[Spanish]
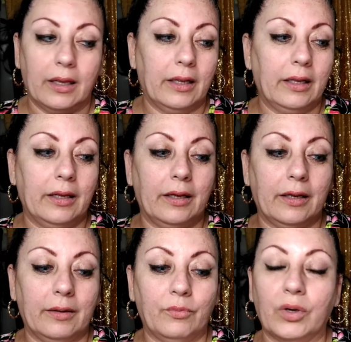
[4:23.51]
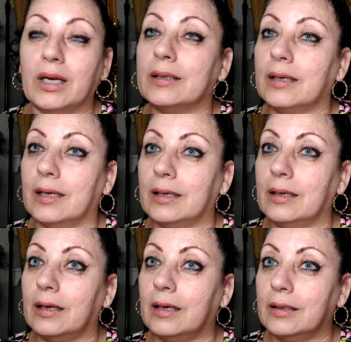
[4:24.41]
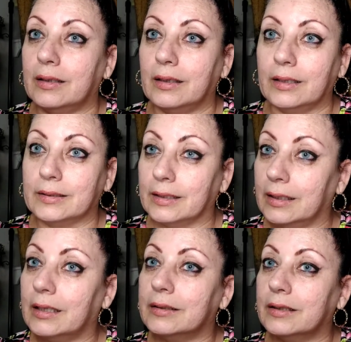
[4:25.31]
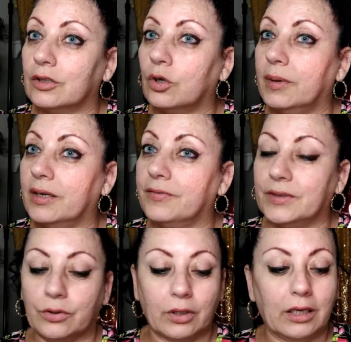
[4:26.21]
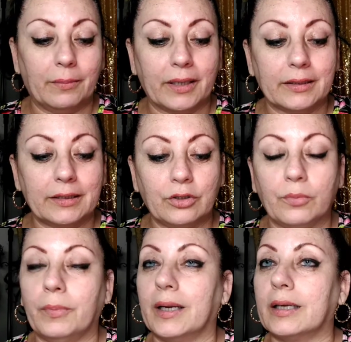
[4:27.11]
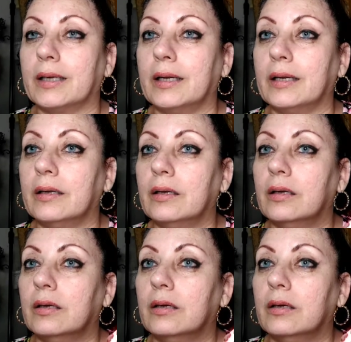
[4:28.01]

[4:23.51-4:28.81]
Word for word: eh, voy a, seguirles diciendo los beneficios del aparatito para que